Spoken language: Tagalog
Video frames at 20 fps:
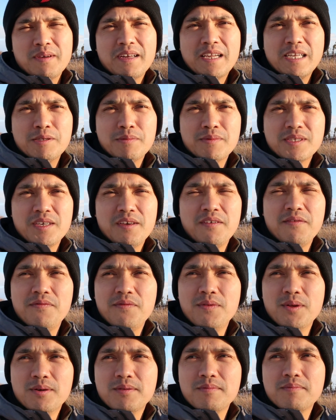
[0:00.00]
Christmas
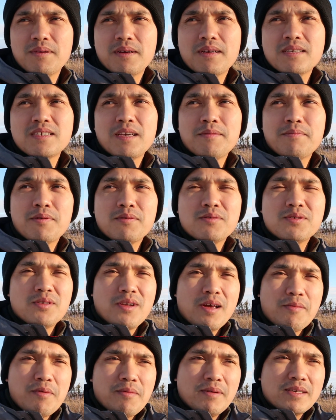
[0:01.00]
Eve doon pagka ah, syempre
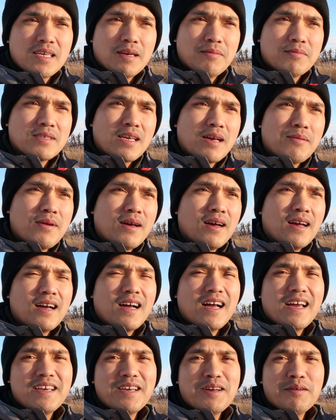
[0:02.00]
gusto namin magsama-sama
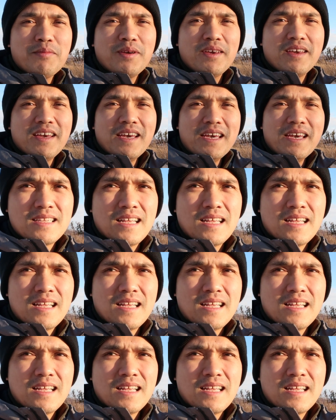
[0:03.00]
kakain kami